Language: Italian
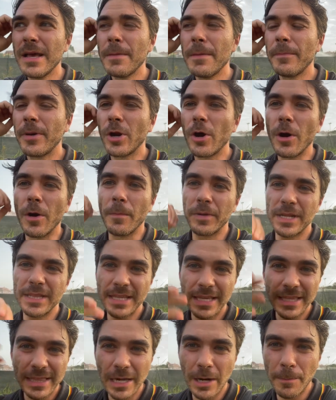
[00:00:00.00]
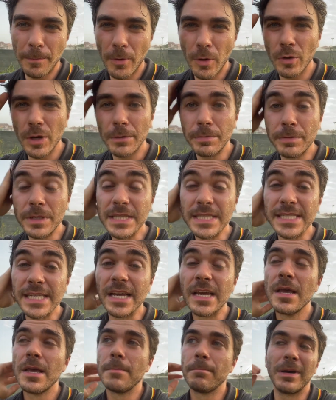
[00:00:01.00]
però prendetela un po' con le pinze,
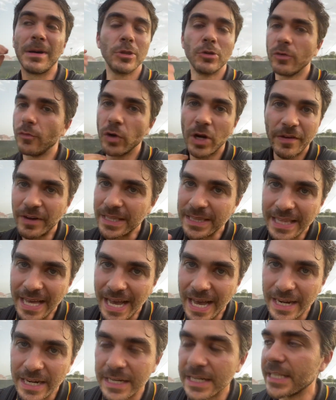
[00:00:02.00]
ma dove voleva andare?